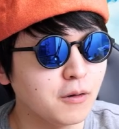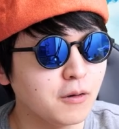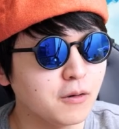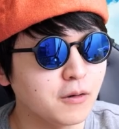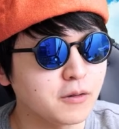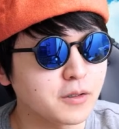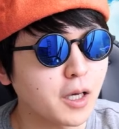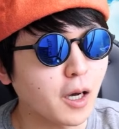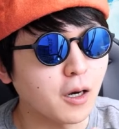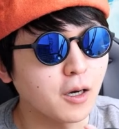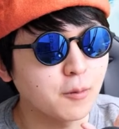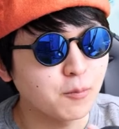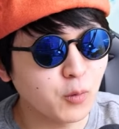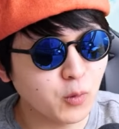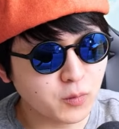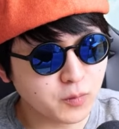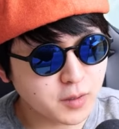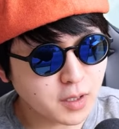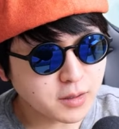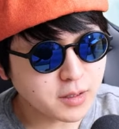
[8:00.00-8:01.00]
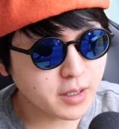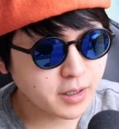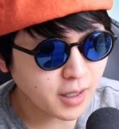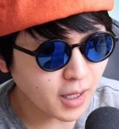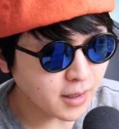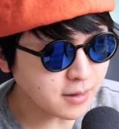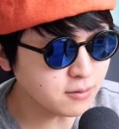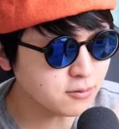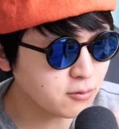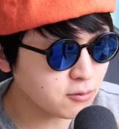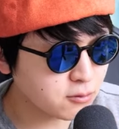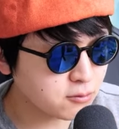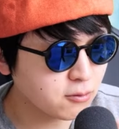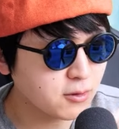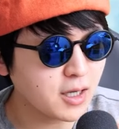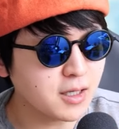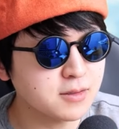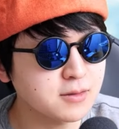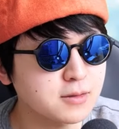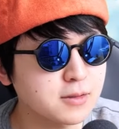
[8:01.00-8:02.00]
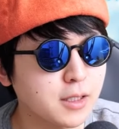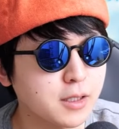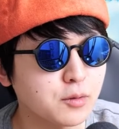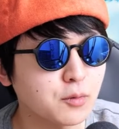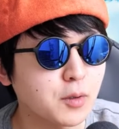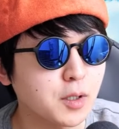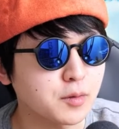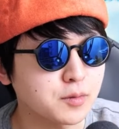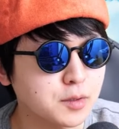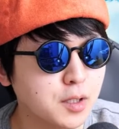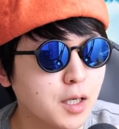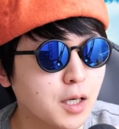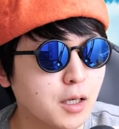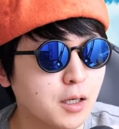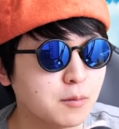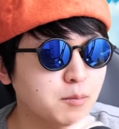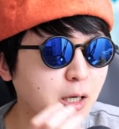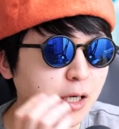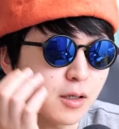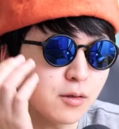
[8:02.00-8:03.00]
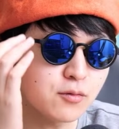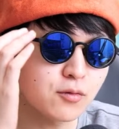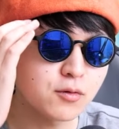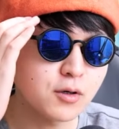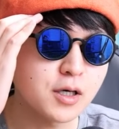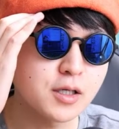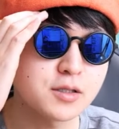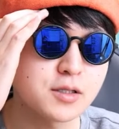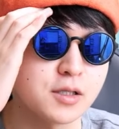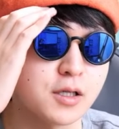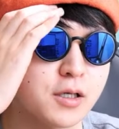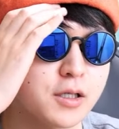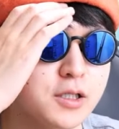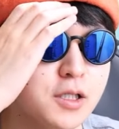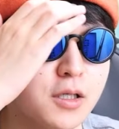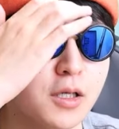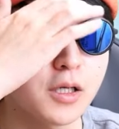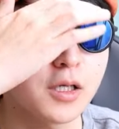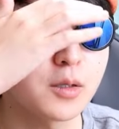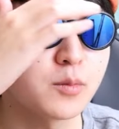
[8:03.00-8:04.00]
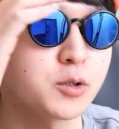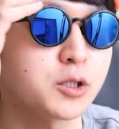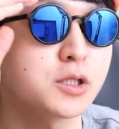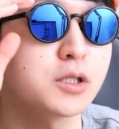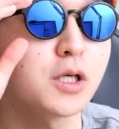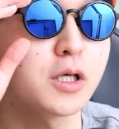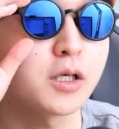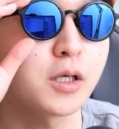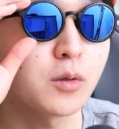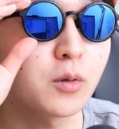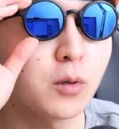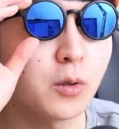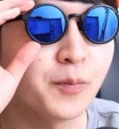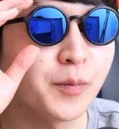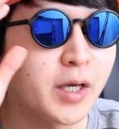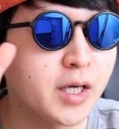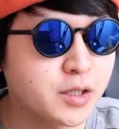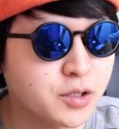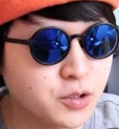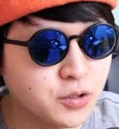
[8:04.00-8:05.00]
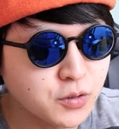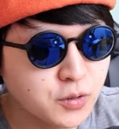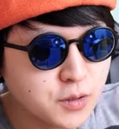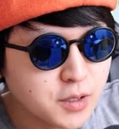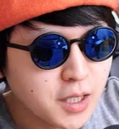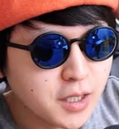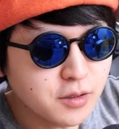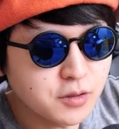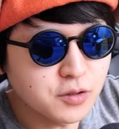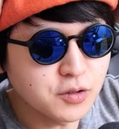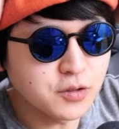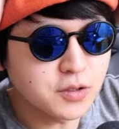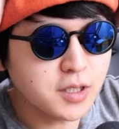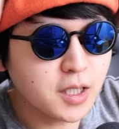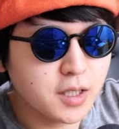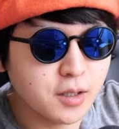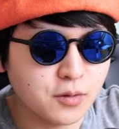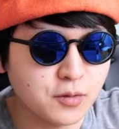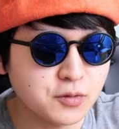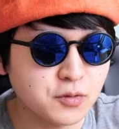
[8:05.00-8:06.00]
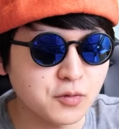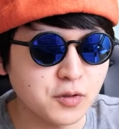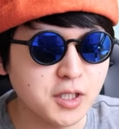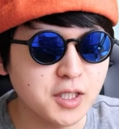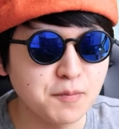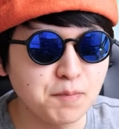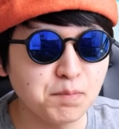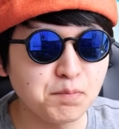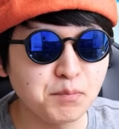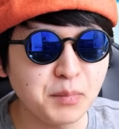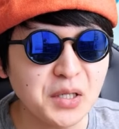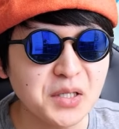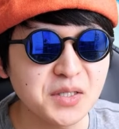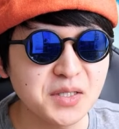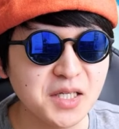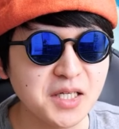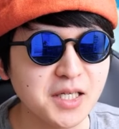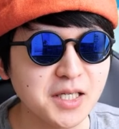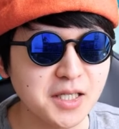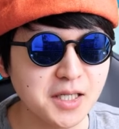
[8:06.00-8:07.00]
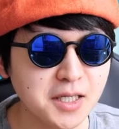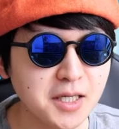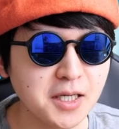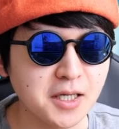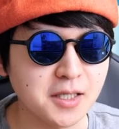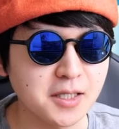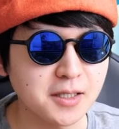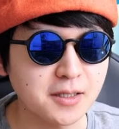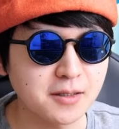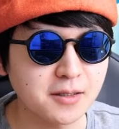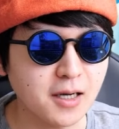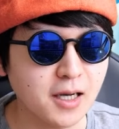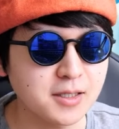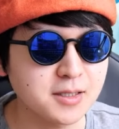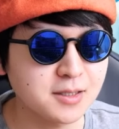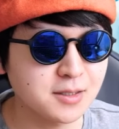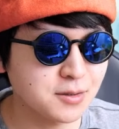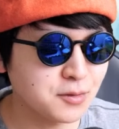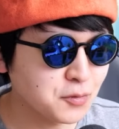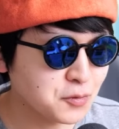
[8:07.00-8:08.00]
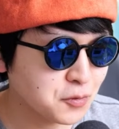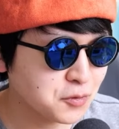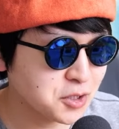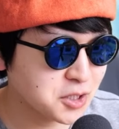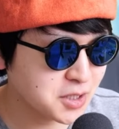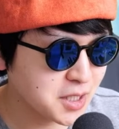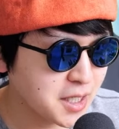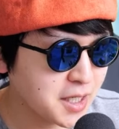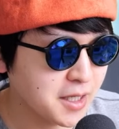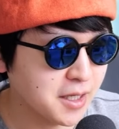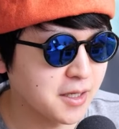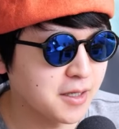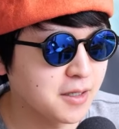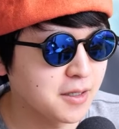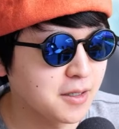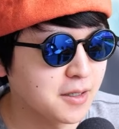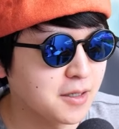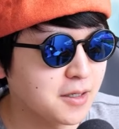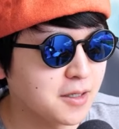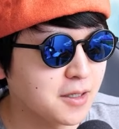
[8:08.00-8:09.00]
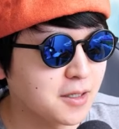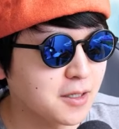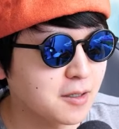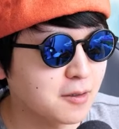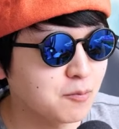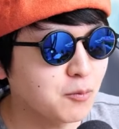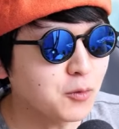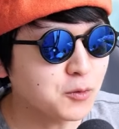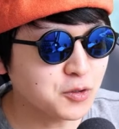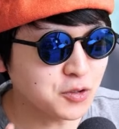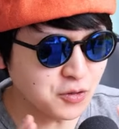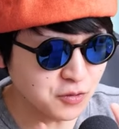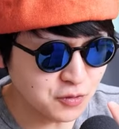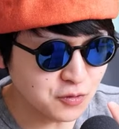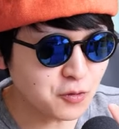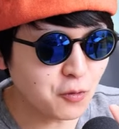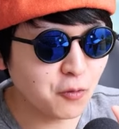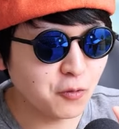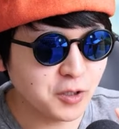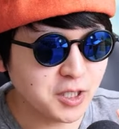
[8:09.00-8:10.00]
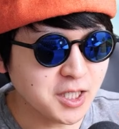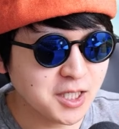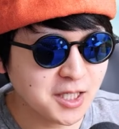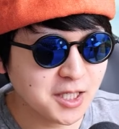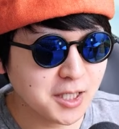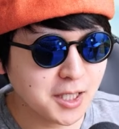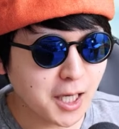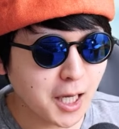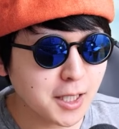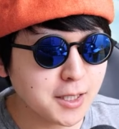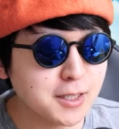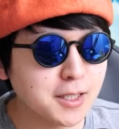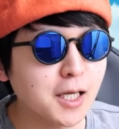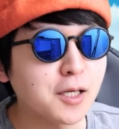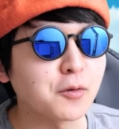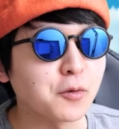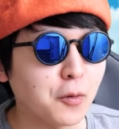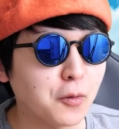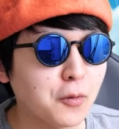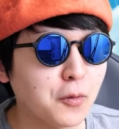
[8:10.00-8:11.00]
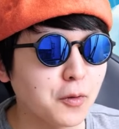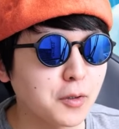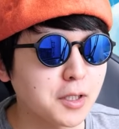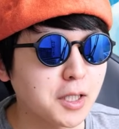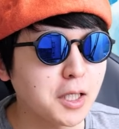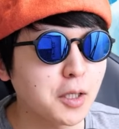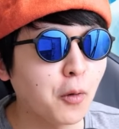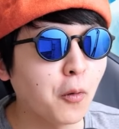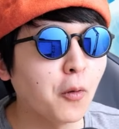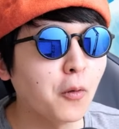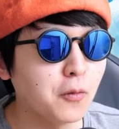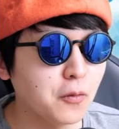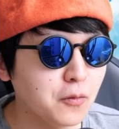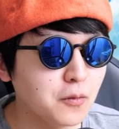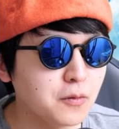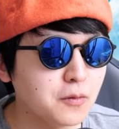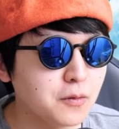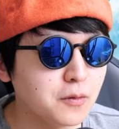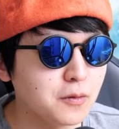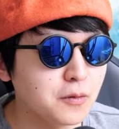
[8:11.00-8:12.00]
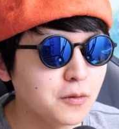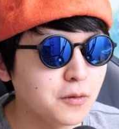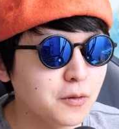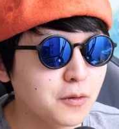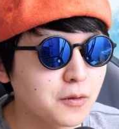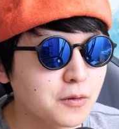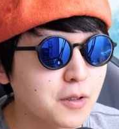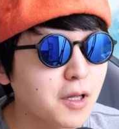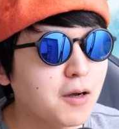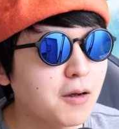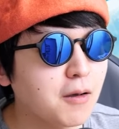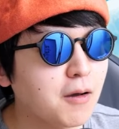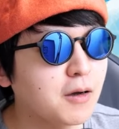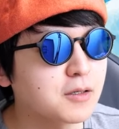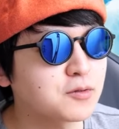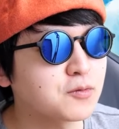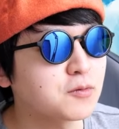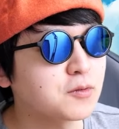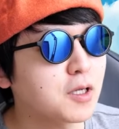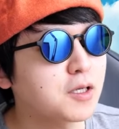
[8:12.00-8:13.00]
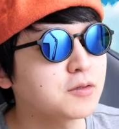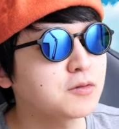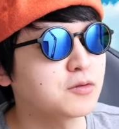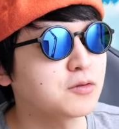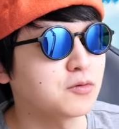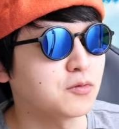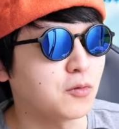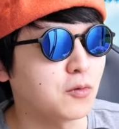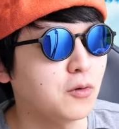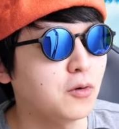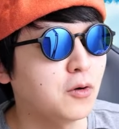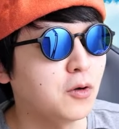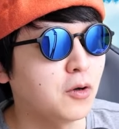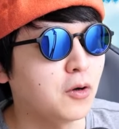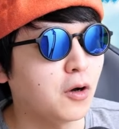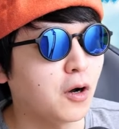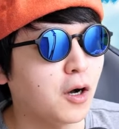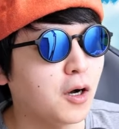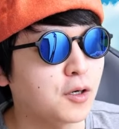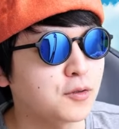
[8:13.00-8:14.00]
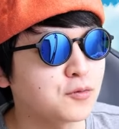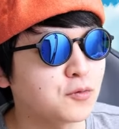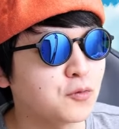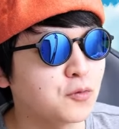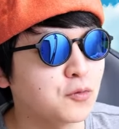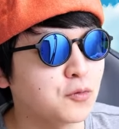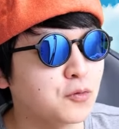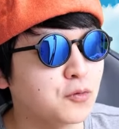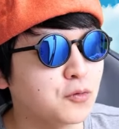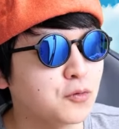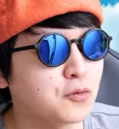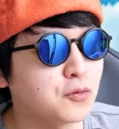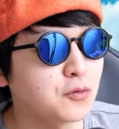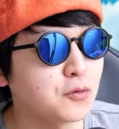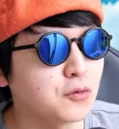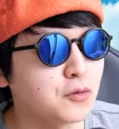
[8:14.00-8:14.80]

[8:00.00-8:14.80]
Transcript: いやもうだって関東と関西とかのさ、まあ、関東と関西だけじゃないかもしんないけど中学受験のその一般的な発想としてもう中高一貫なのよ基本だからその何て言うのあの